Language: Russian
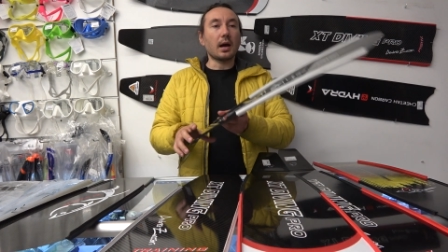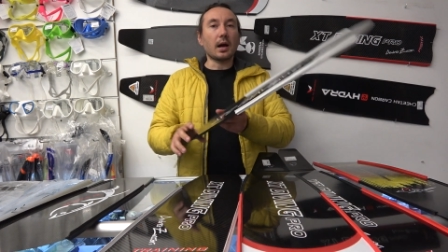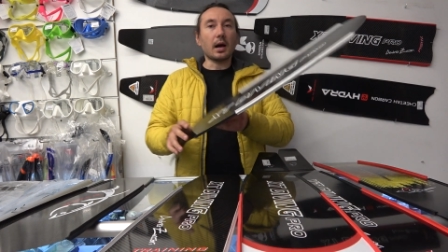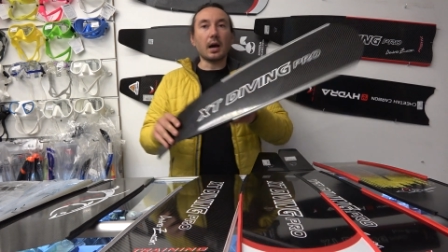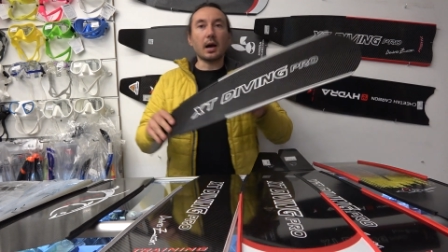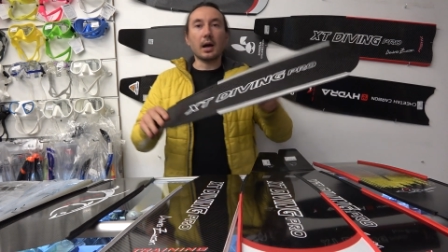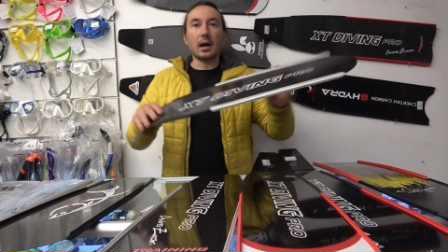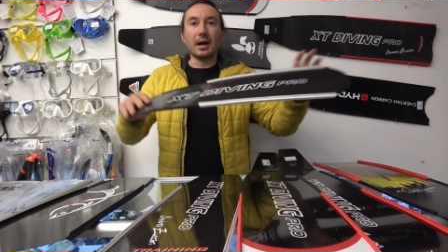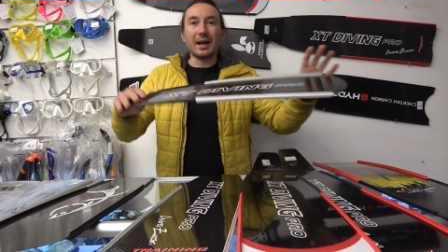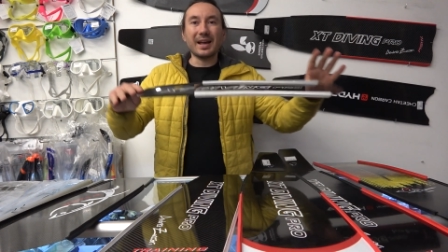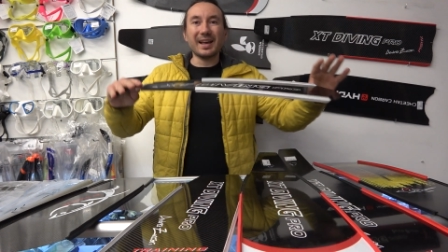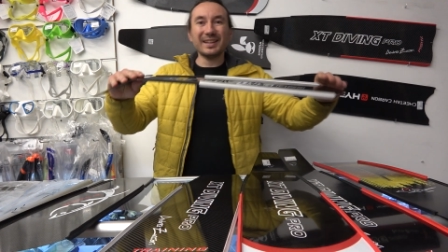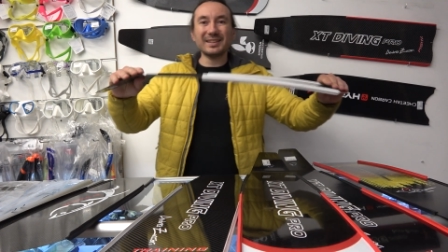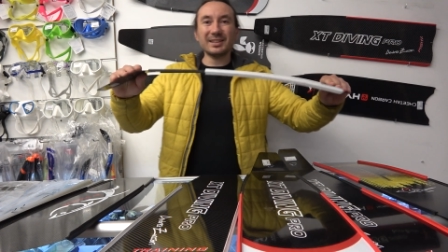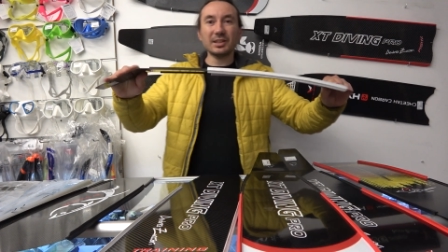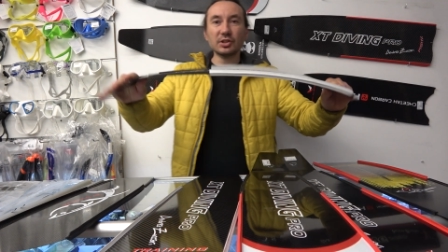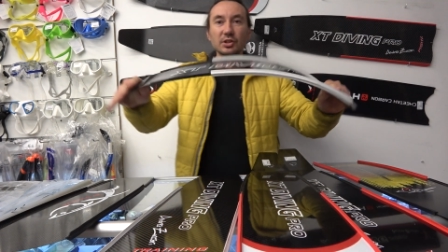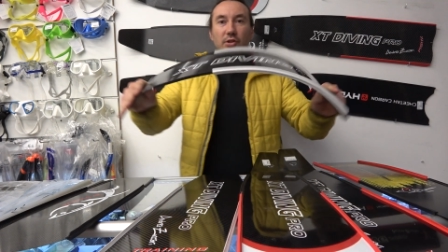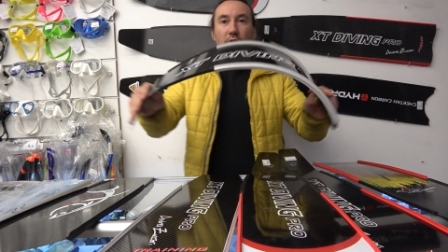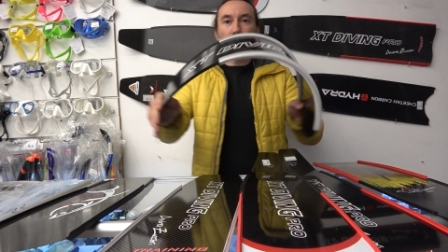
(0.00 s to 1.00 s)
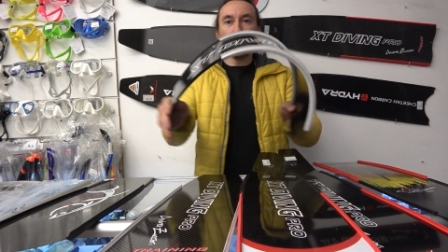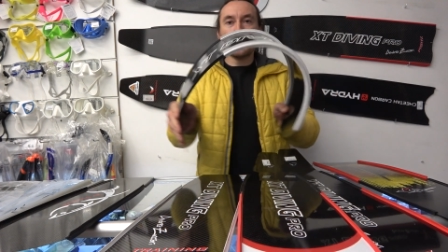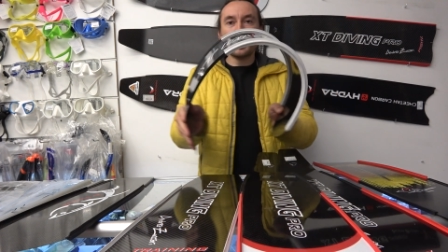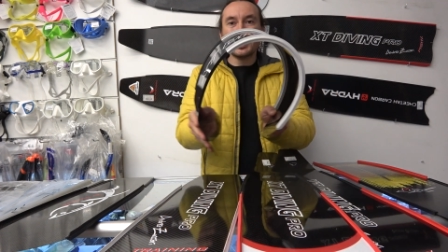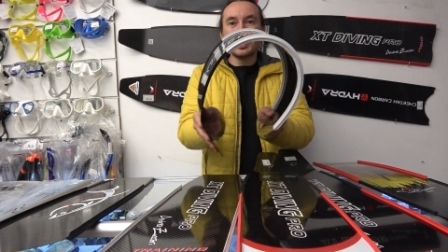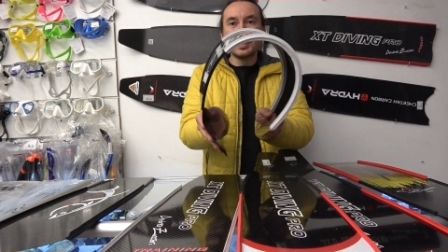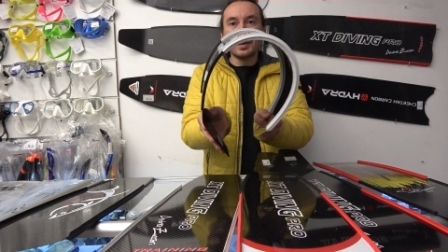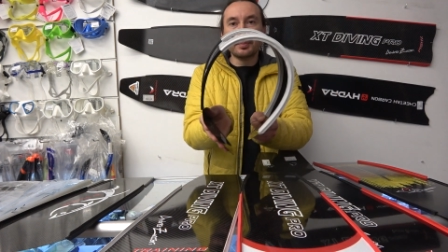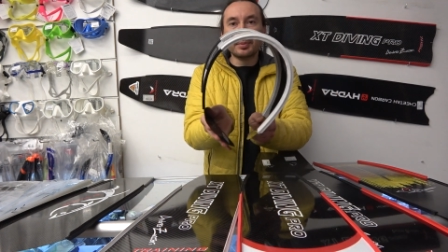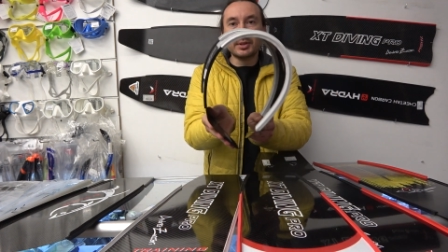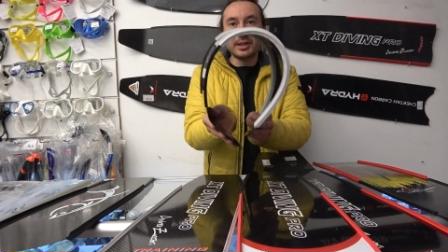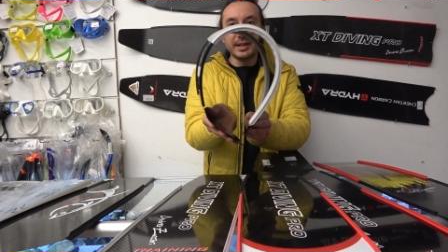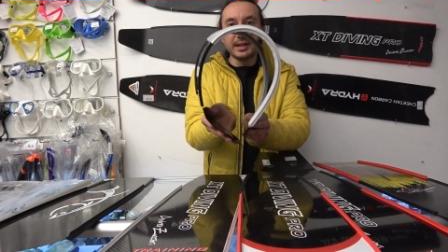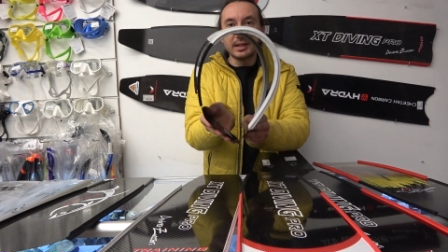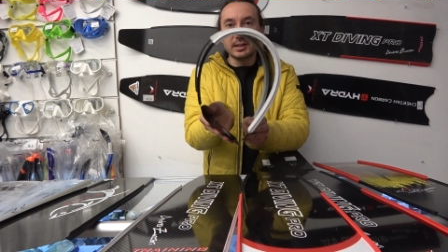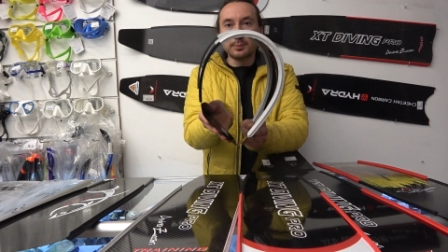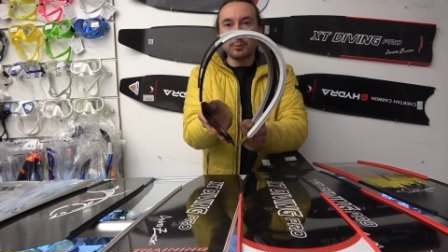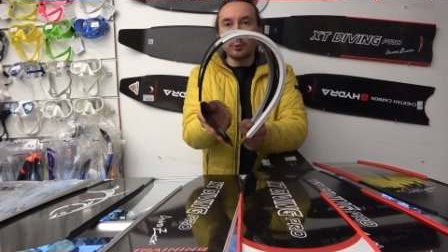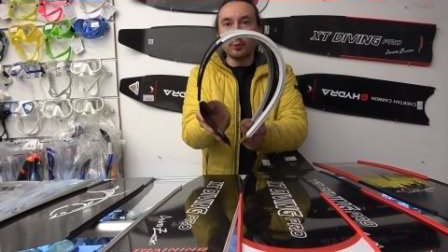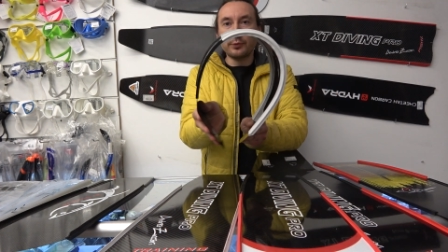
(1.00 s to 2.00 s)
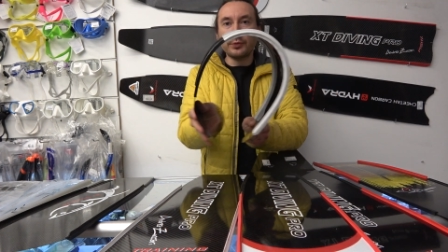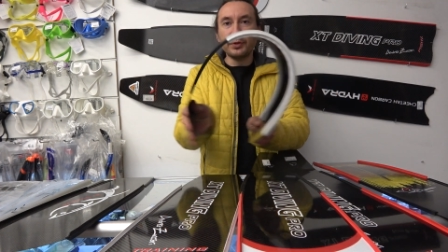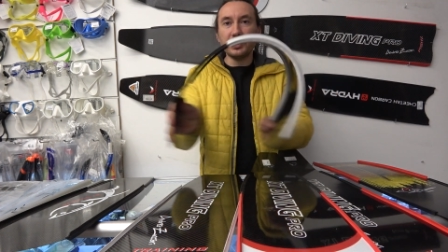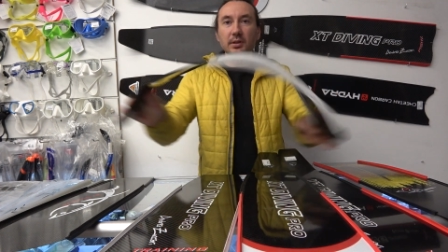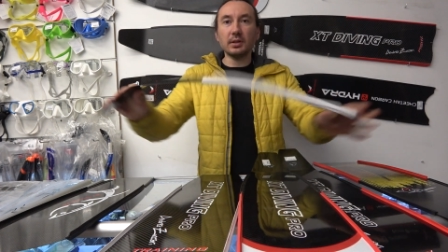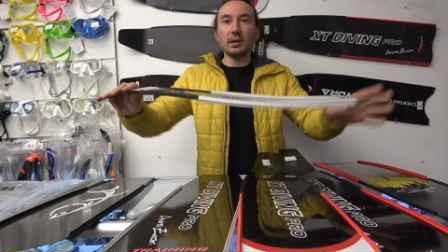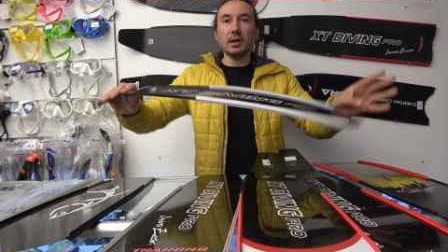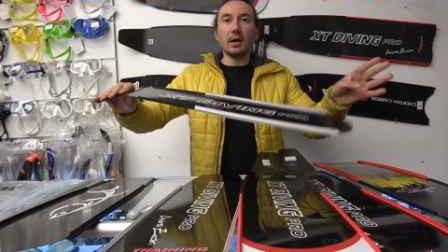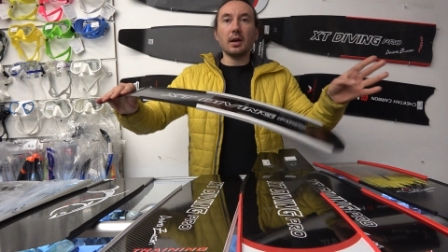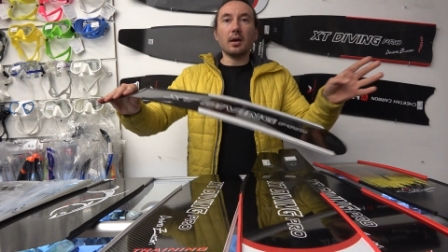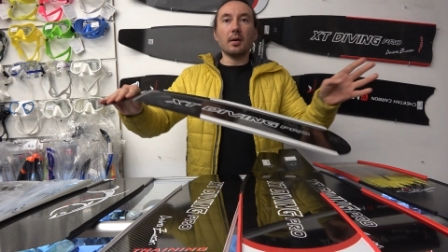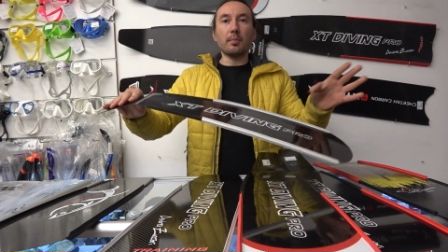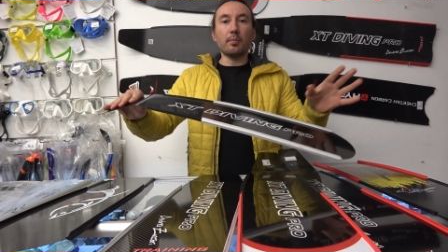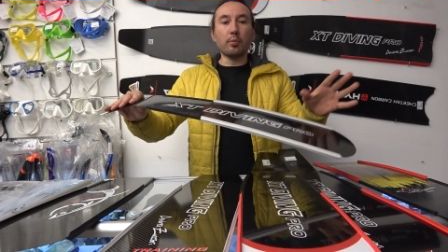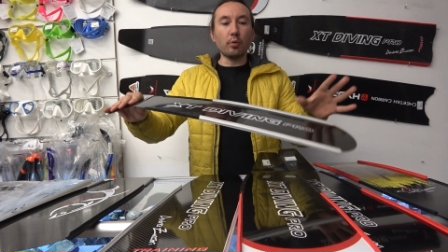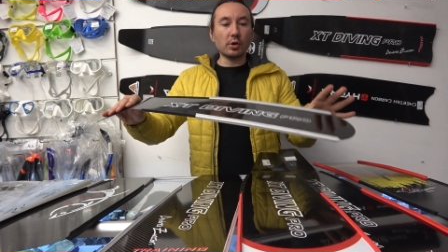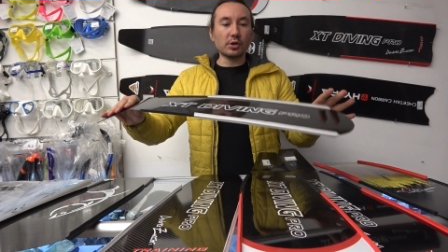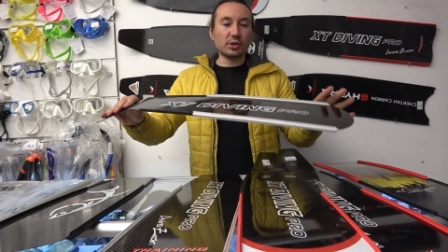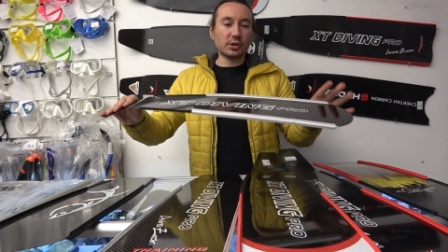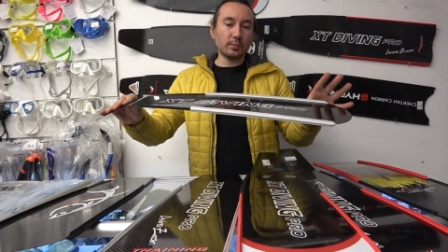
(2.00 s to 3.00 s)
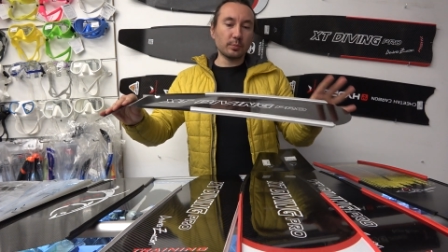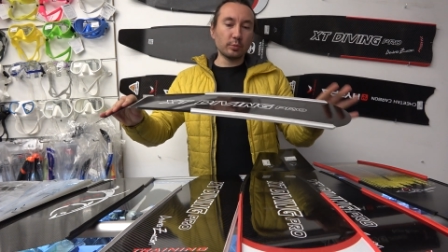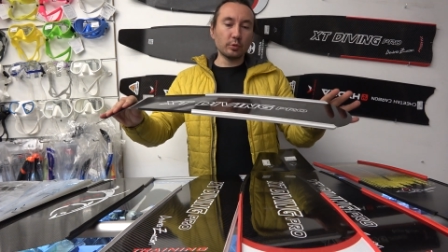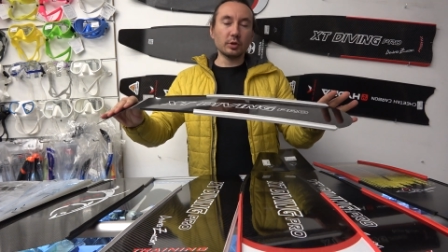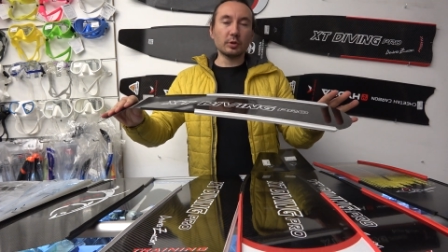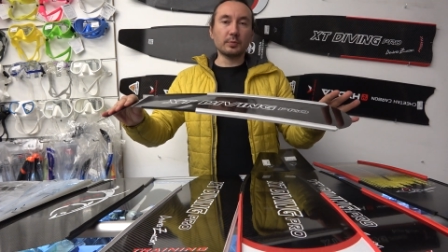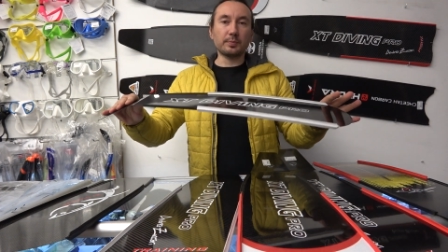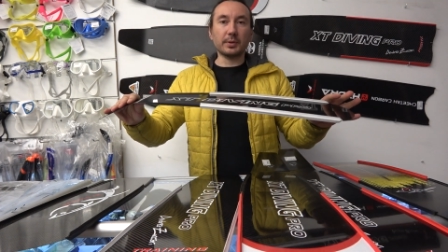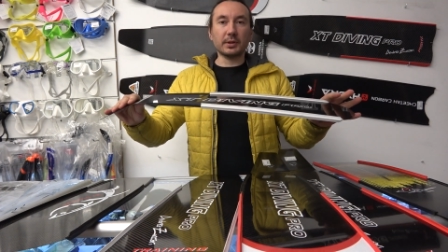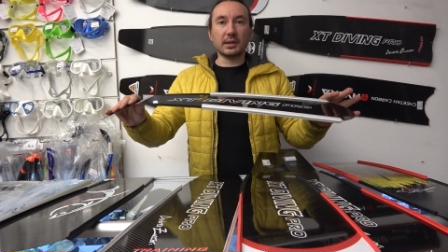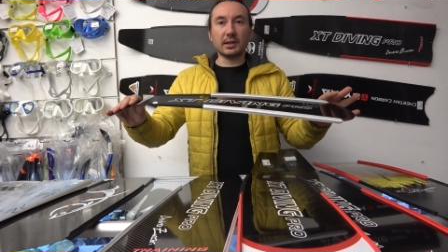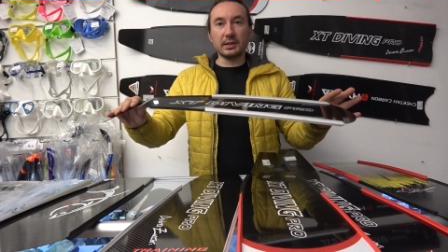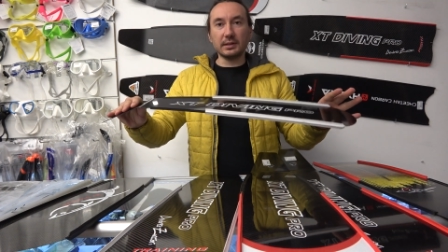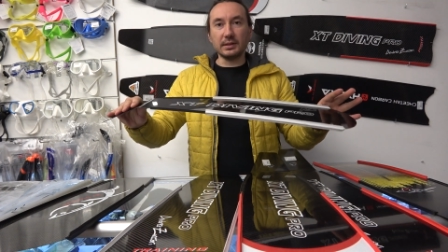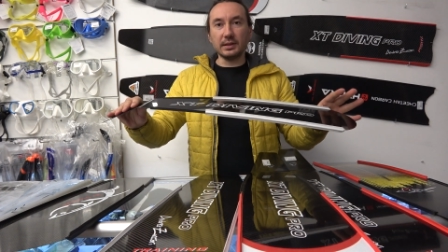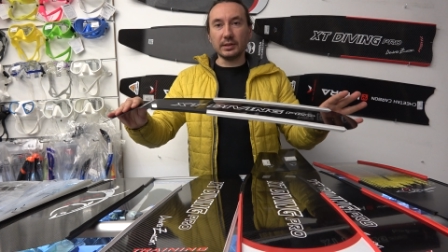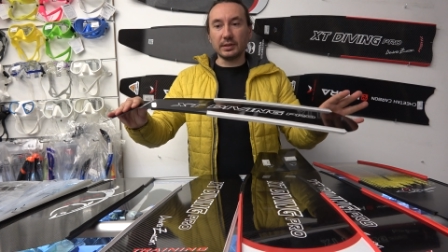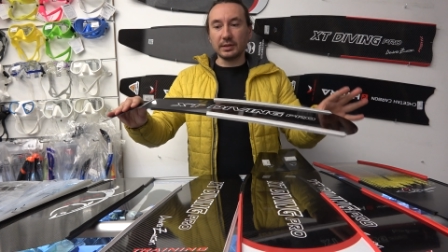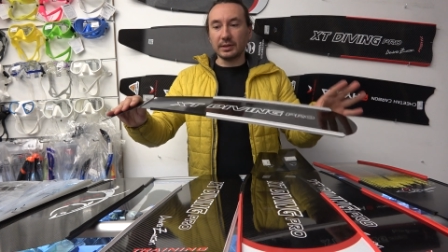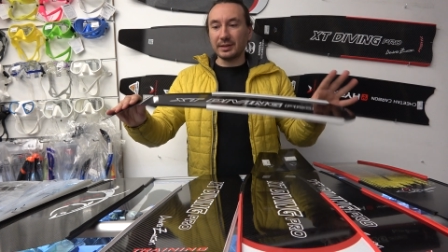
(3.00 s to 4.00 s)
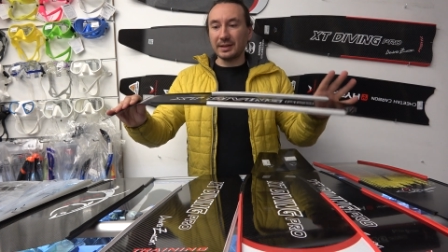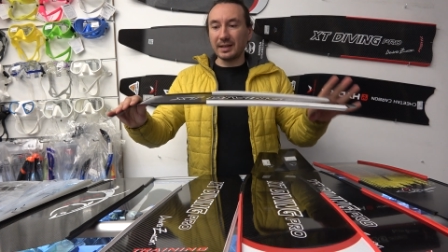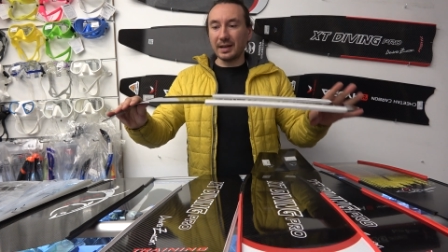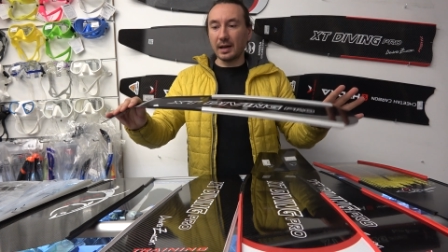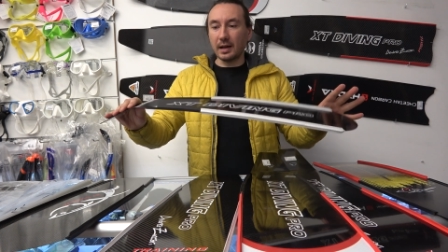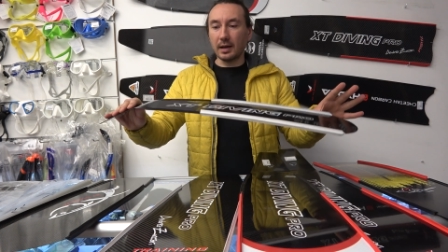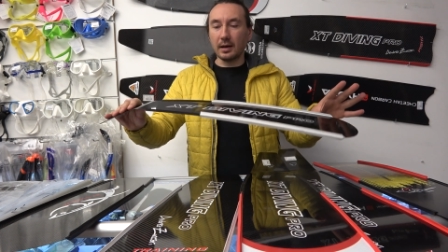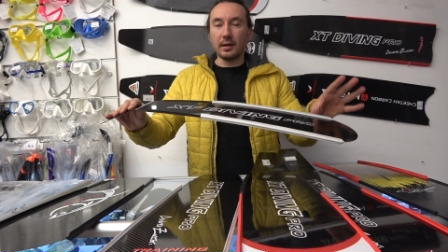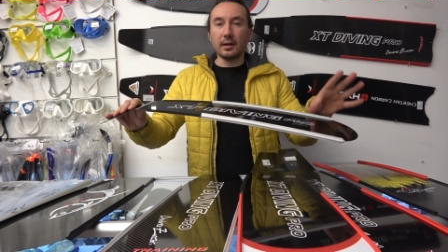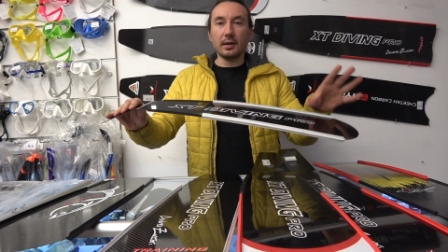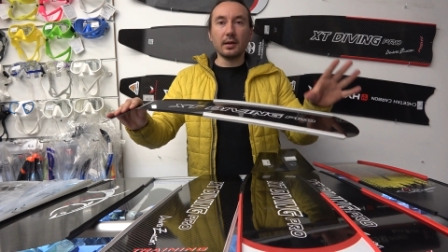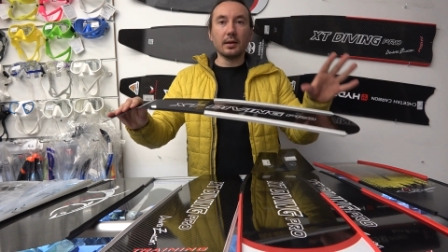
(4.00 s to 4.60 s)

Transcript: А эта же лопасть, птерикс пулфин, больше будет подходить для